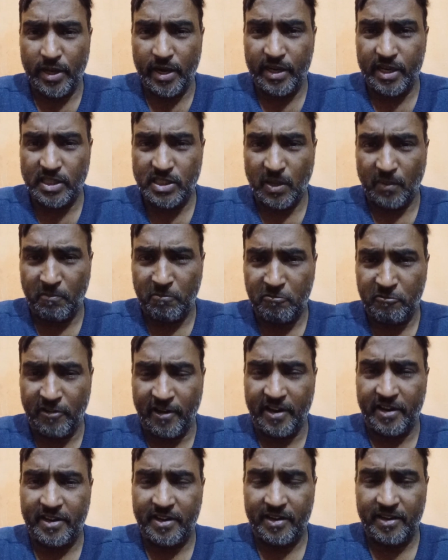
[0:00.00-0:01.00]
तरीके से
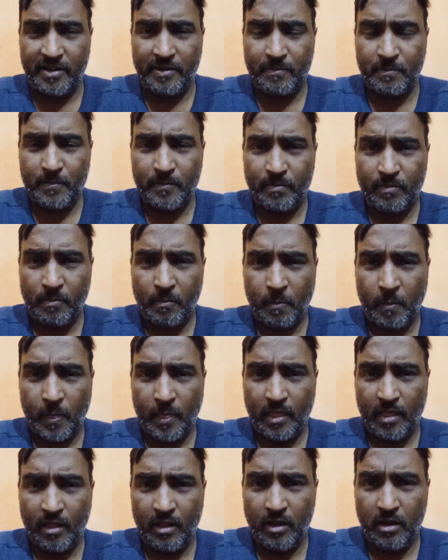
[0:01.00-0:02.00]
फेक है
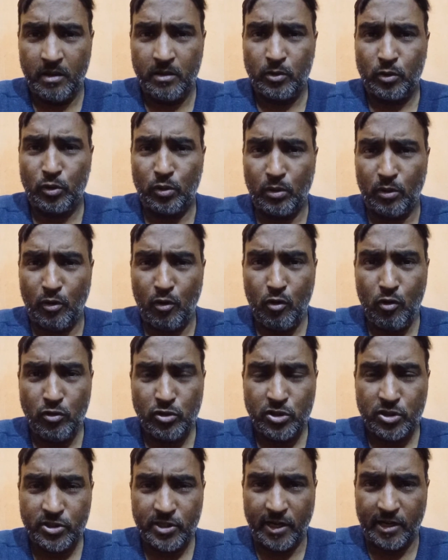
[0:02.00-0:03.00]

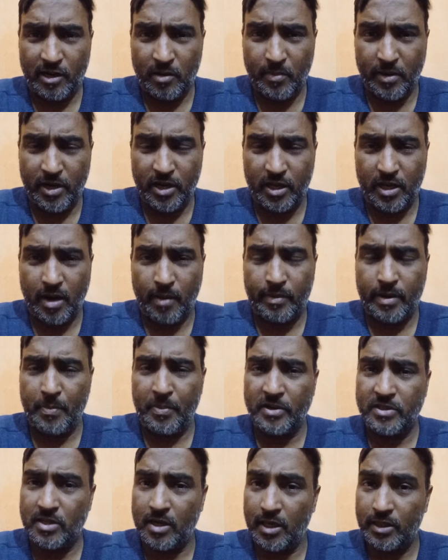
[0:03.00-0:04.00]
दो सेटलमेंट अगर आपके
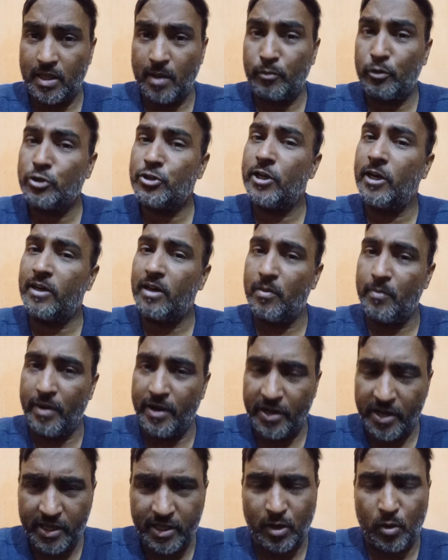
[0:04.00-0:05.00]
पास आता आपको
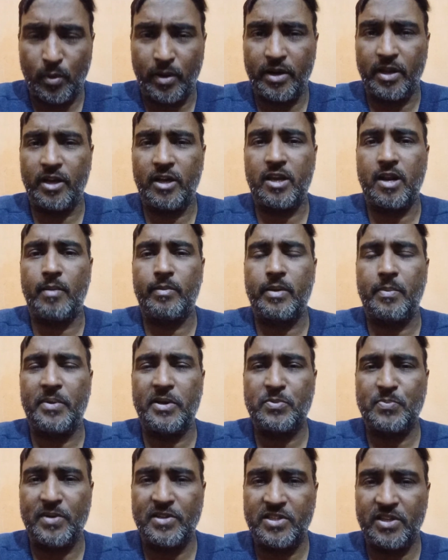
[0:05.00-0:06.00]
सेटलमेंट ही करवाना है अगर आपके
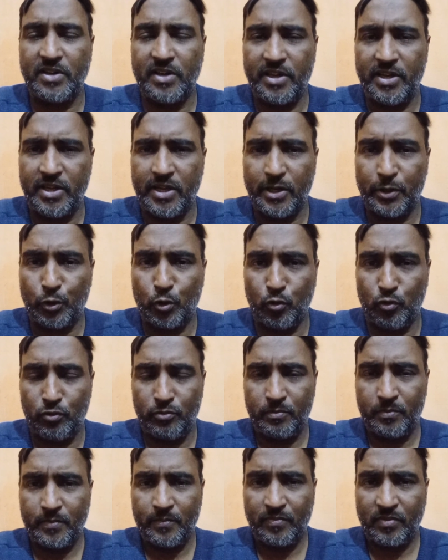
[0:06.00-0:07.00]
पास पैसे नहीं है तो
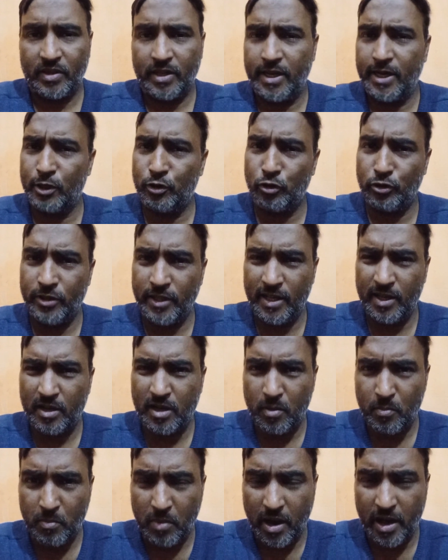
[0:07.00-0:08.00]
है तो
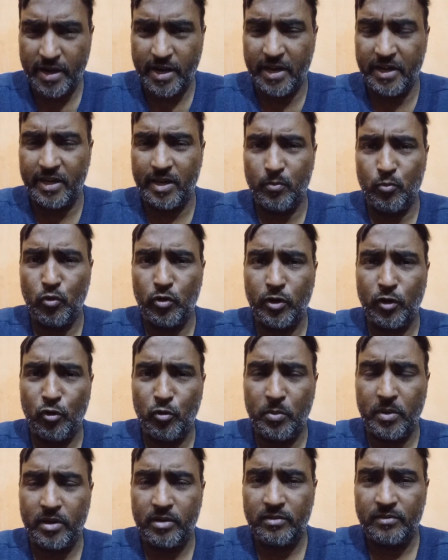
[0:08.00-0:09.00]
देकर मारिए इनके मुंह के
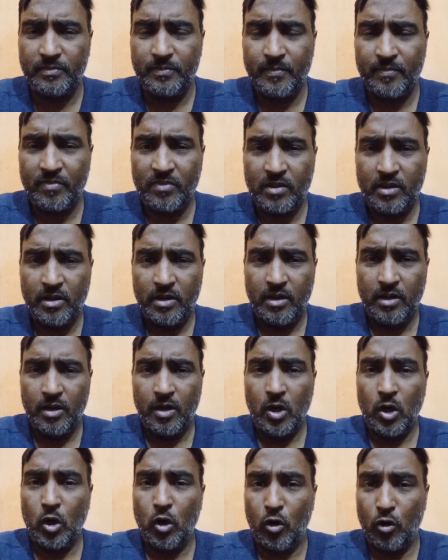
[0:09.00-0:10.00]
ऊपर
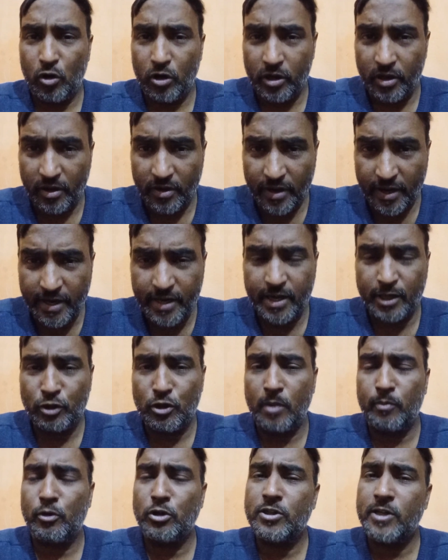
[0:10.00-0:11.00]
और अगर नहीं है
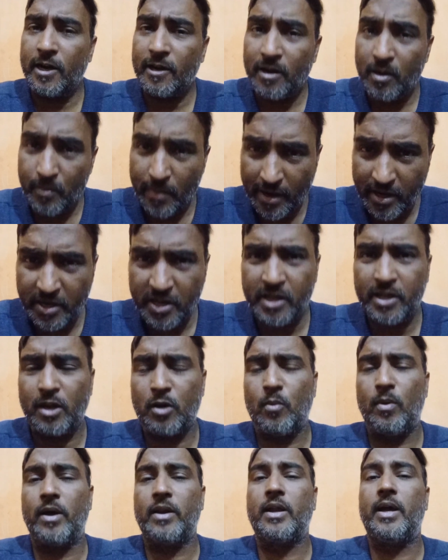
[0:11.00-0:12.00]
तो आपको सेटलमेंट ही
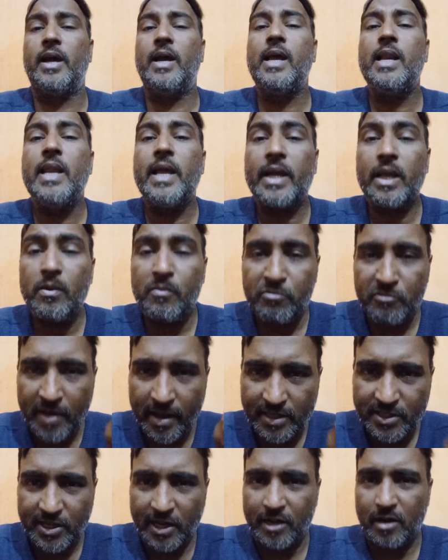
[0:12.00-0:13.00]
करवाना है लेकिन
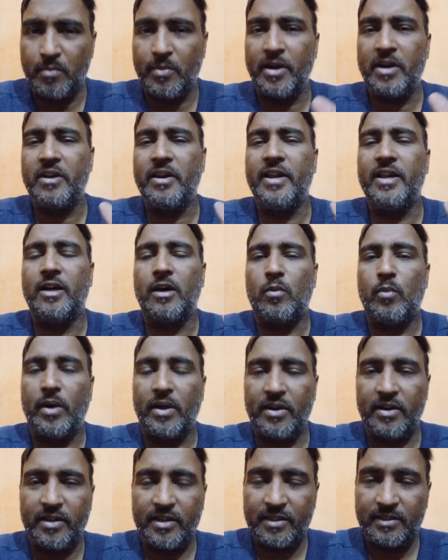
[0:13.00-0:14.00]
फेक सेटलमेंट नहीं
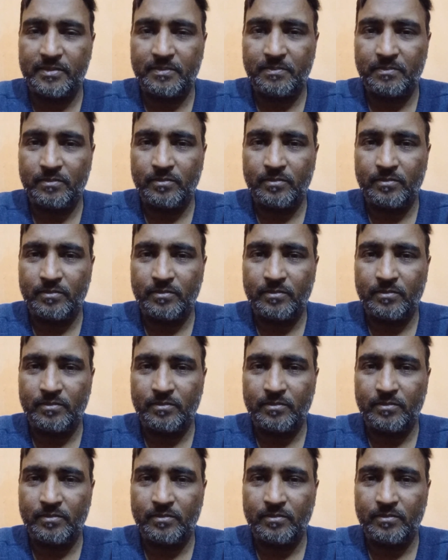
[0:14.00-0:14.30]
करवाना है